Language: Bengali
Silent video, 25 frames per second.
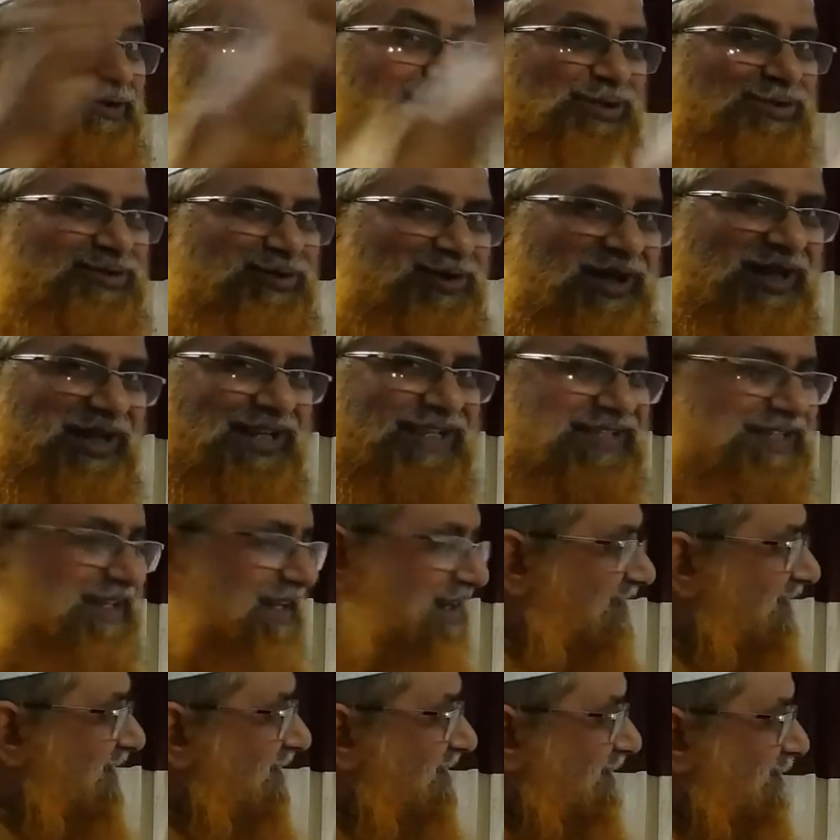গত
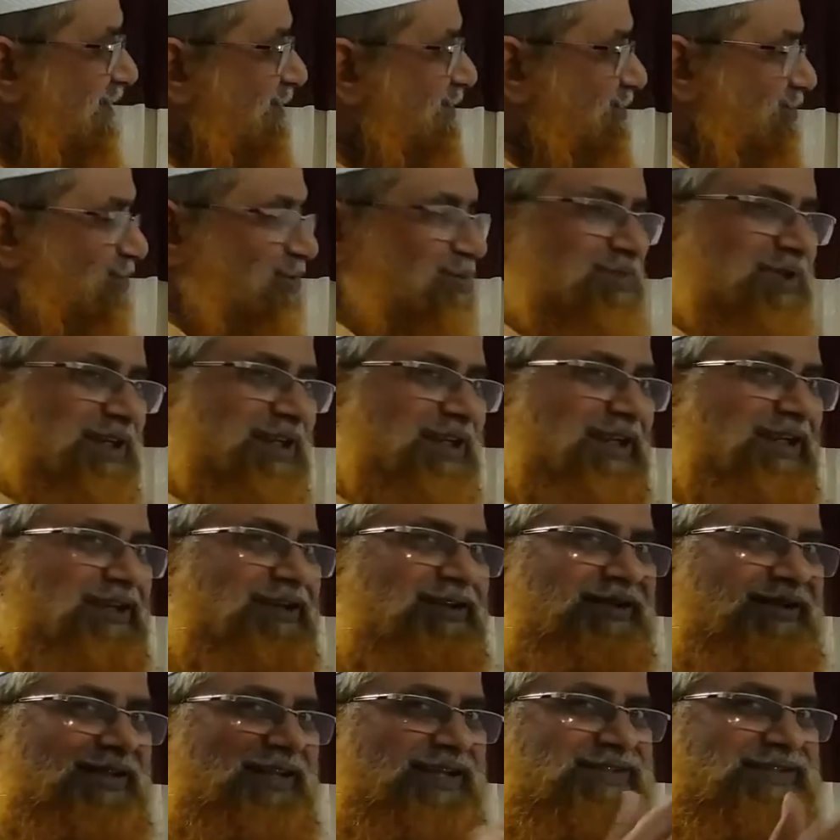লেকচারে কিন্তু মানে
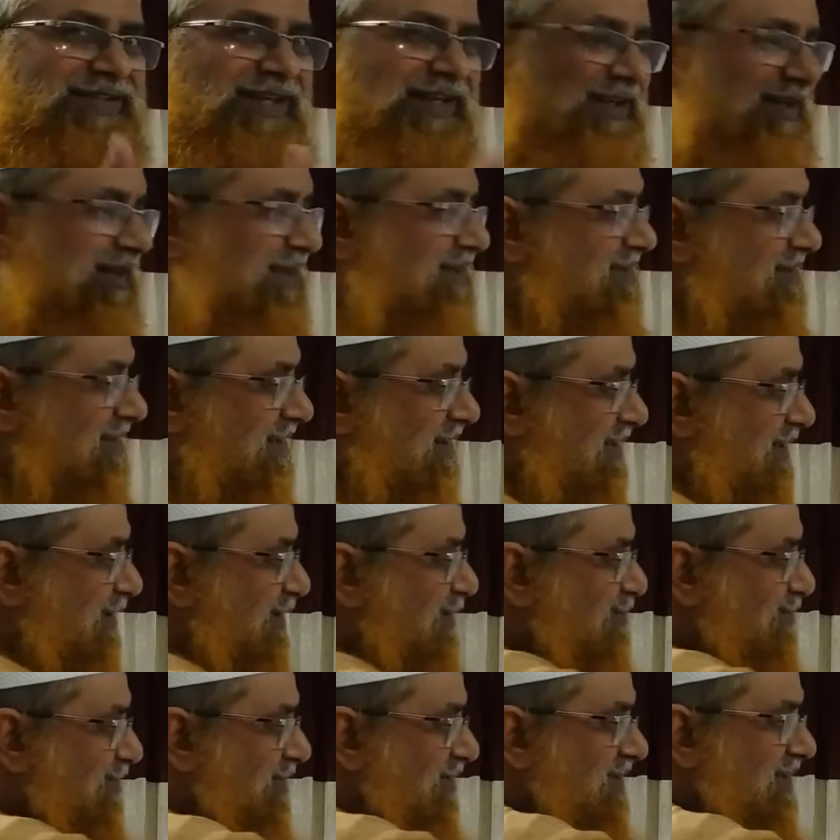লেকচার এইটে
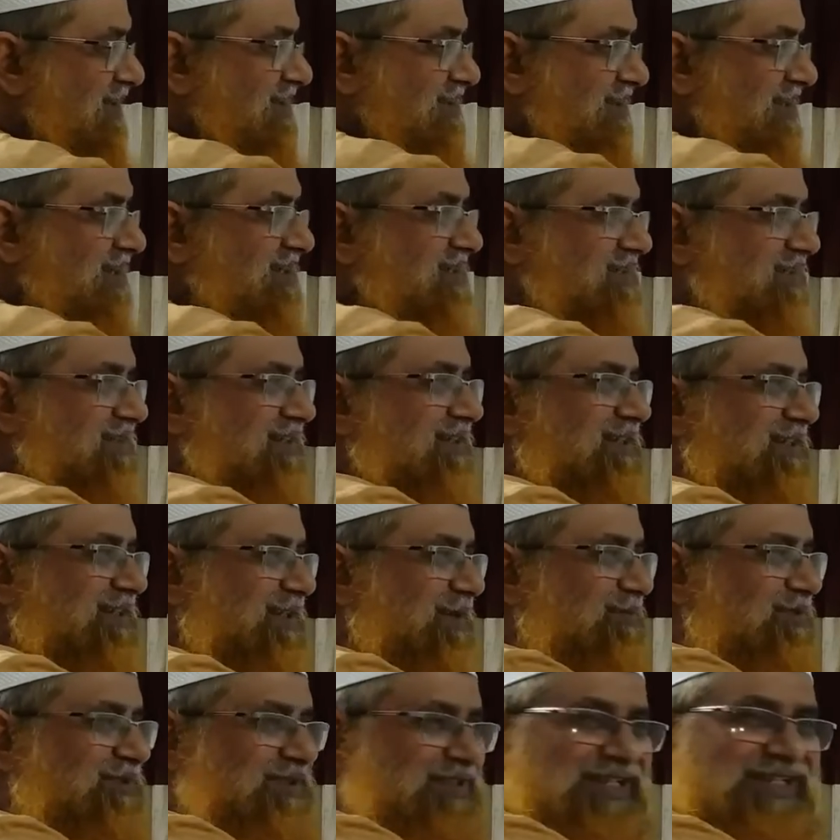কিন্তু এটা টেস্ট
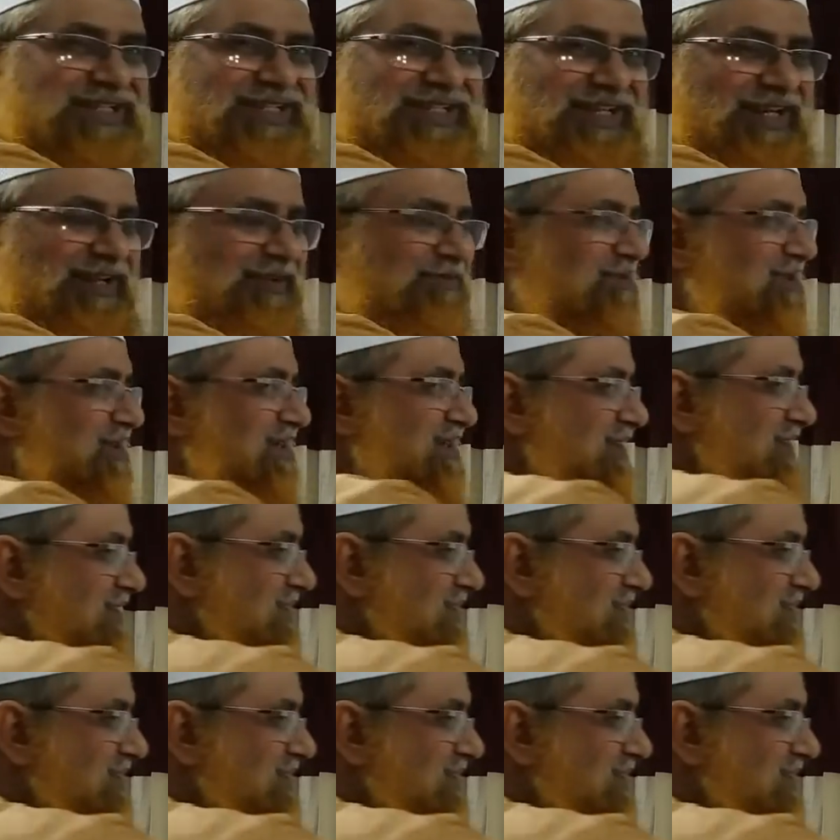হিসাবে দিয়েছিলাম